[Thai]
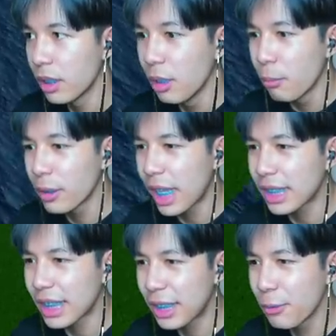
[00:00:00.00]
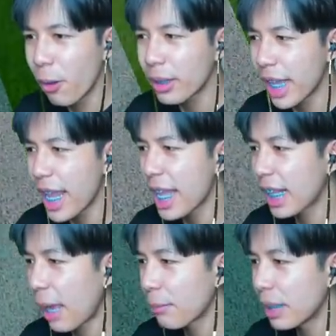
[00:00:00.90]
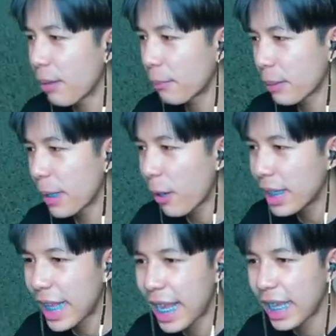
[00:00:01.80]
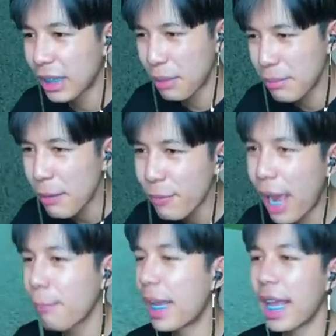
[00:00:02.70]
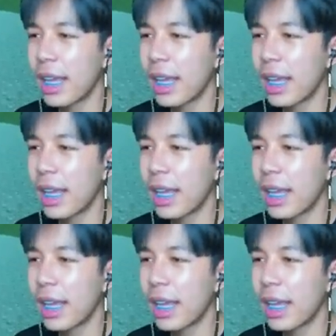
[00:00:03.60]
ผลยางสกิลโคตรเท่นะครับถึงแบบจะไม่ค่อยแรงไง แต่พี่ไม่ฟาร์มไง